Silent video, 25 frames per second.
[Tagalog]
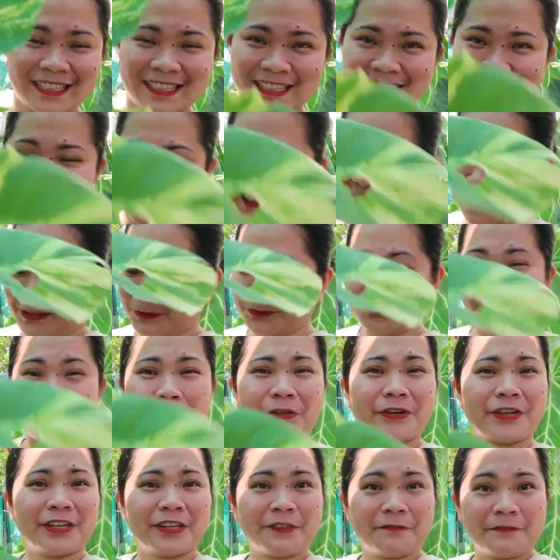Yan,
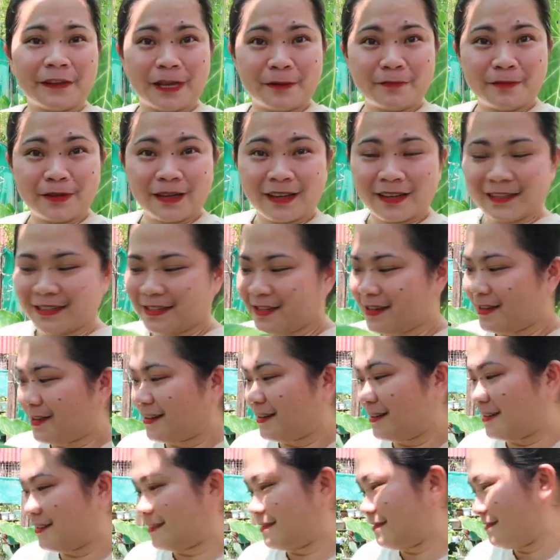235 lang
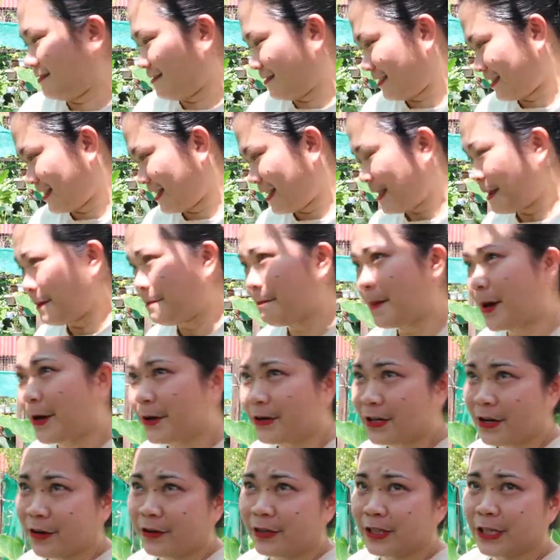yan.
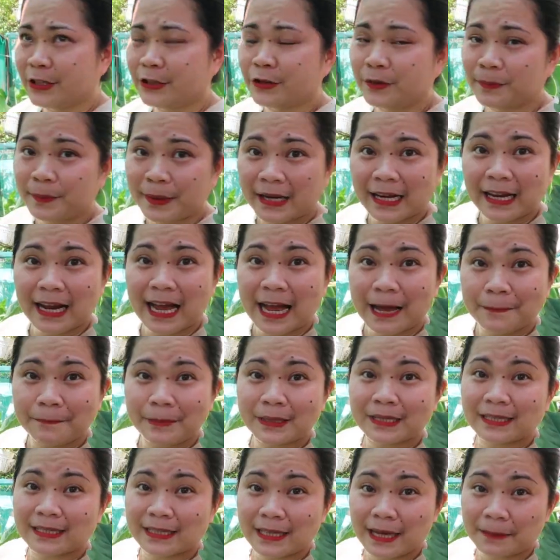Meron ako nitong parang
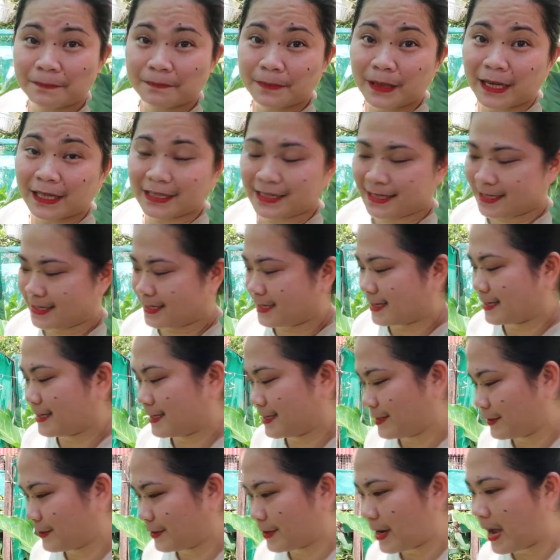apat na pots.
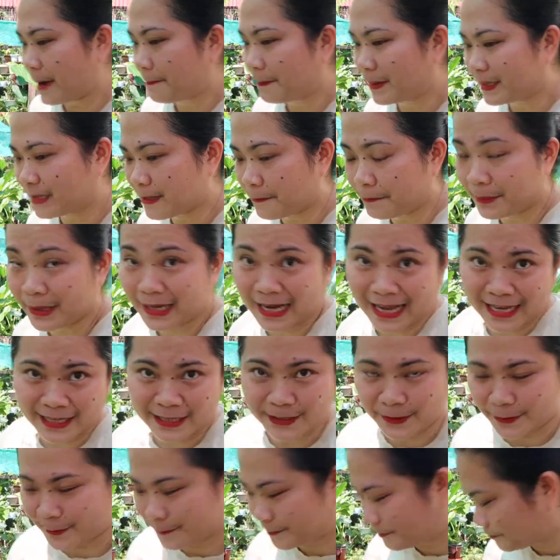So, apat na
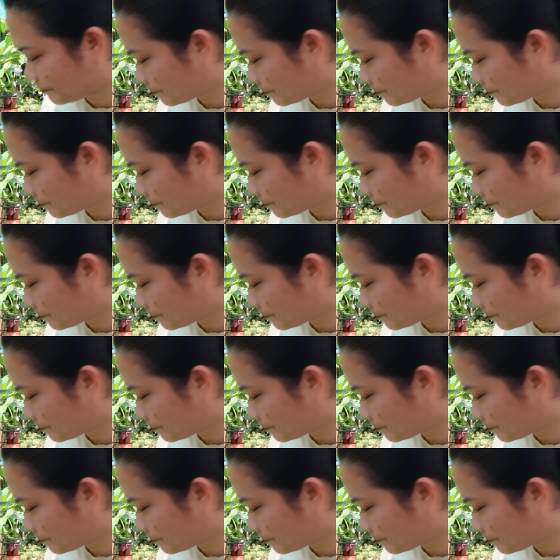peraso.